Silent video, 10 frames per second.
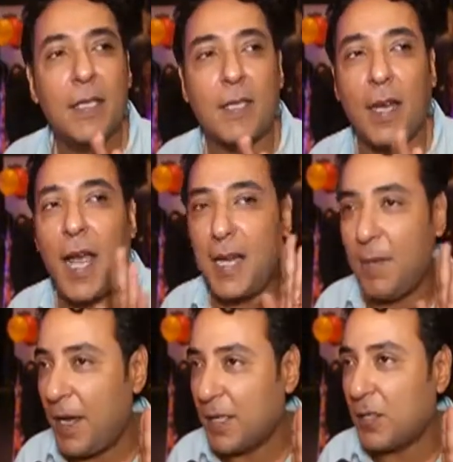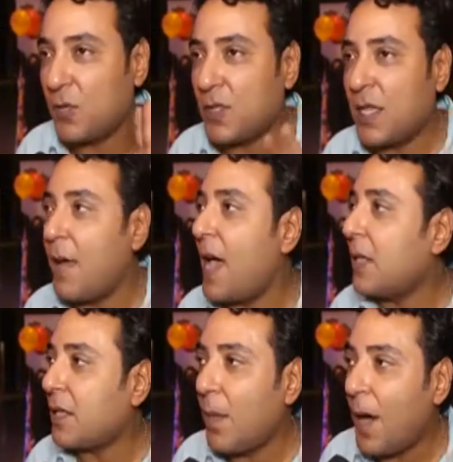صلى على النبي عليه الصلاه والسلام
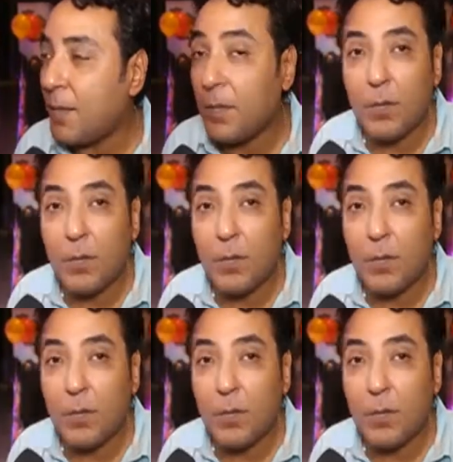انا طبعا